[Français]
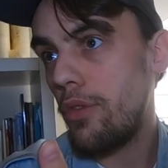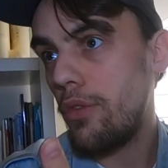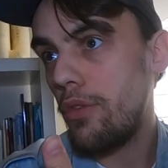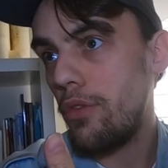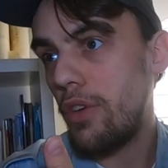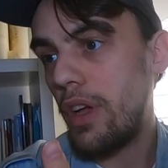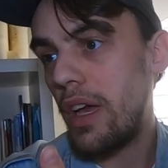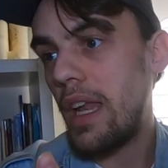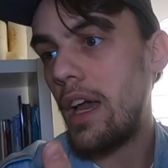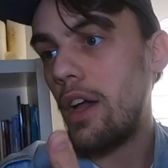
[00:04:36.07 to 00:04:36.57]

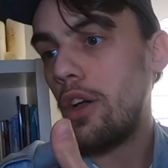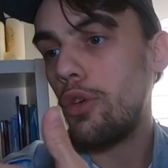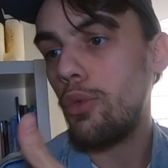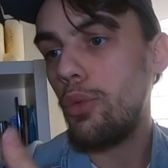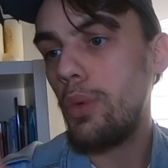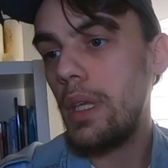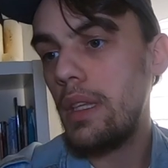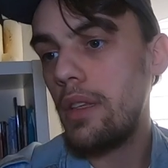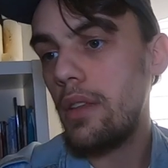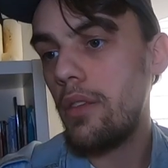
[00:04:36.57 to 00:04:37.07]
vers la
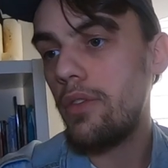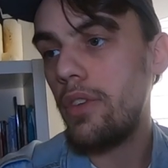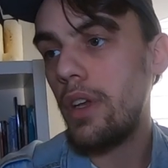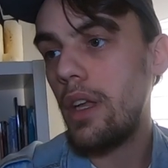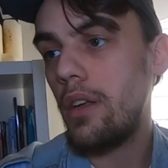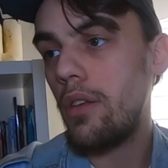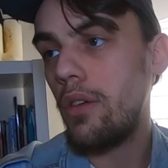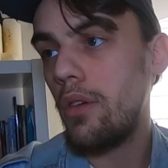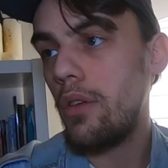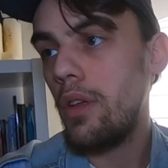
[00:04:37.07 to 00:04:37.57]
ruine, vers
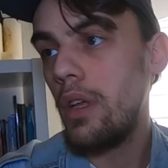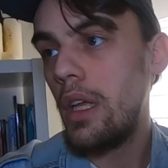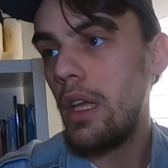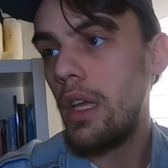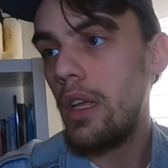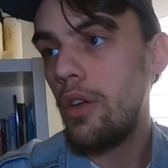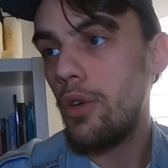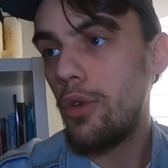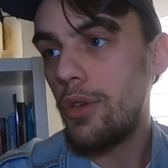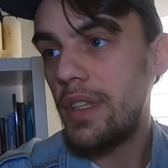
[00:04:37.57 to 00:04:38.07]
le,
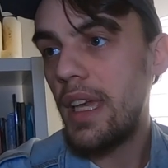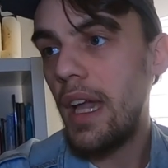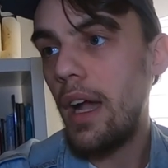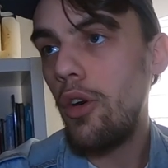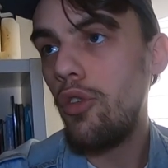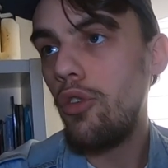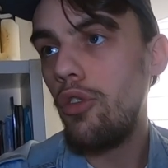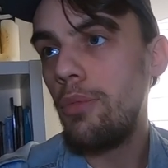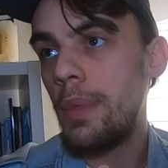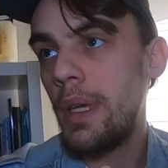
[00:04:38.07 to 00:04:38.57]
le
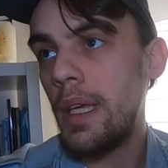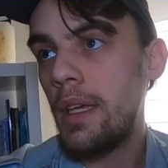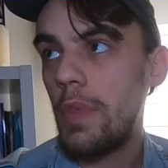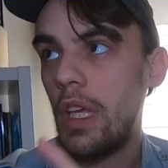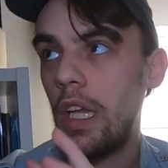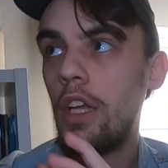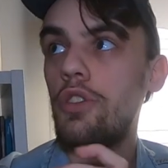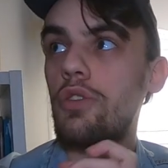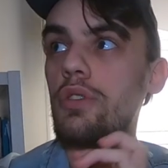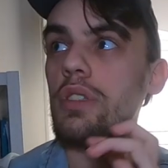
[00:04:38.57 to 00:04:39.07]
chaos, mais il y a
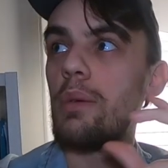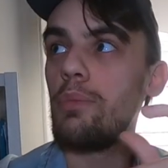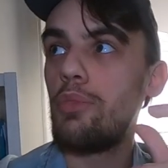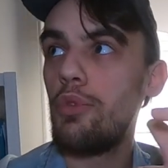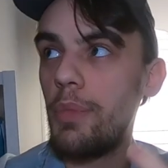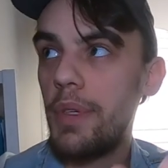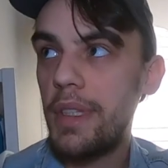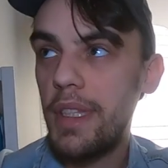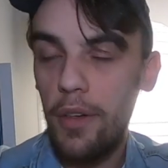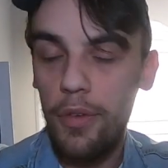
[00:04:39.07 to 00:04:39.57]
quelque chose d'un peu
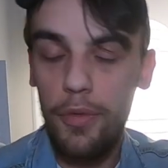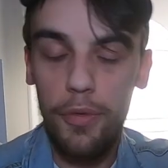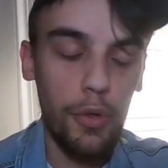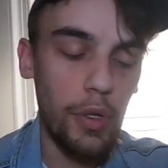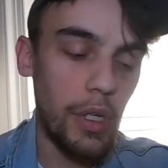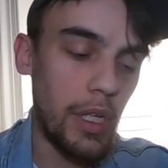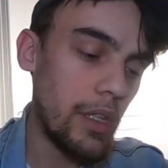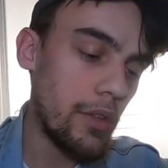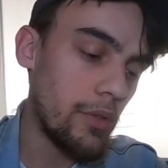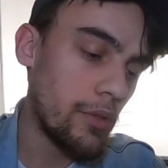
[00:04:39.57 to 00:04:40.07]

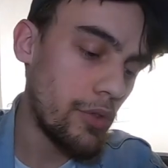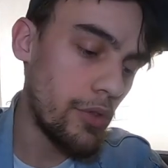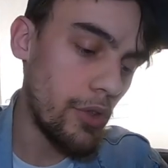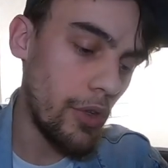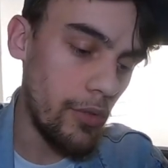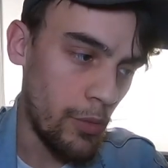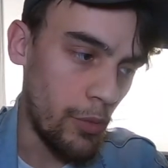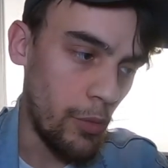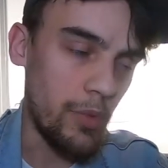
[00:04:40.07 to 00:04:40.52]
métaphorique dedans.